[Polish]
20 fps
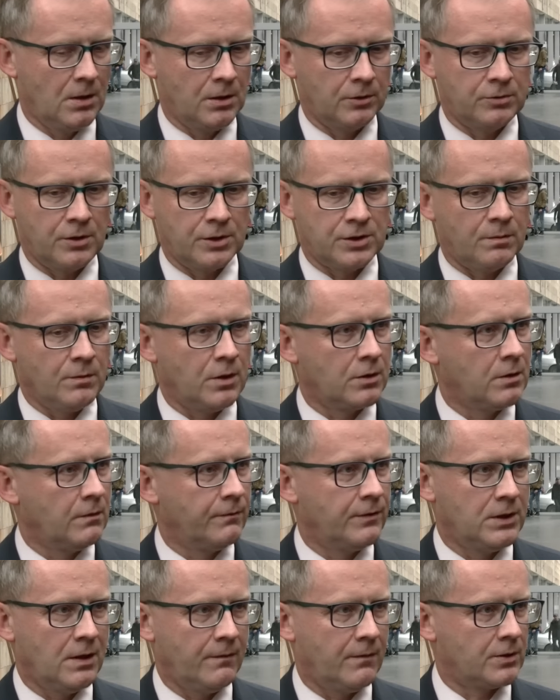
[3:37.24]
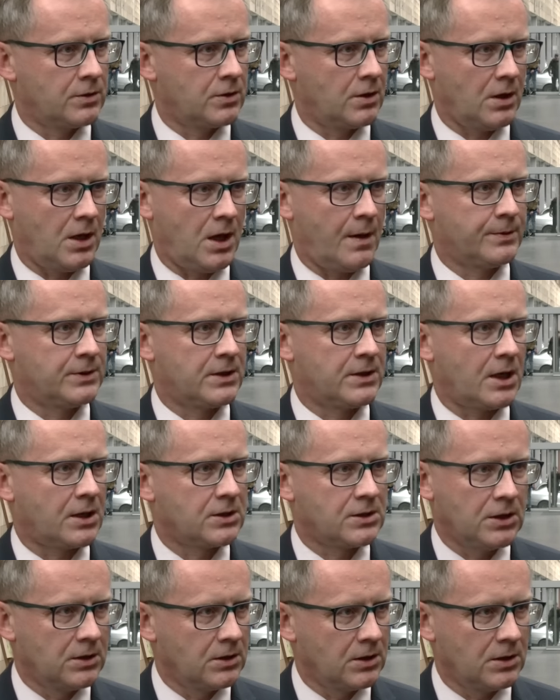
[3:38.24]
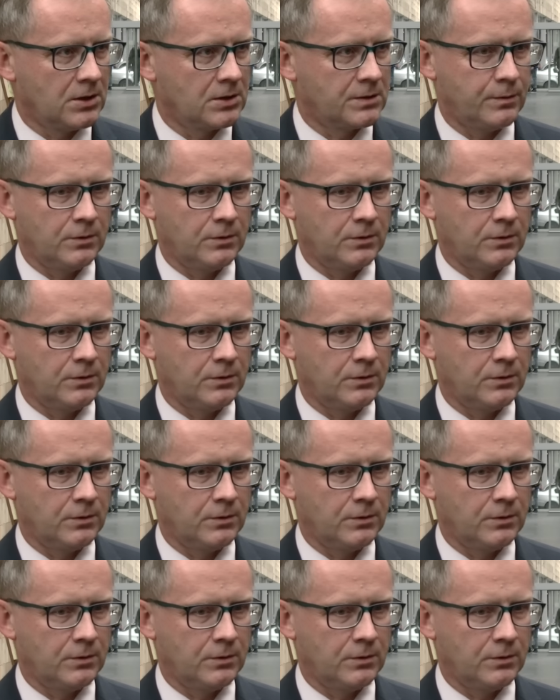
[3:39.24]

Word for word: które się mogą wydawać abstrakcyjne z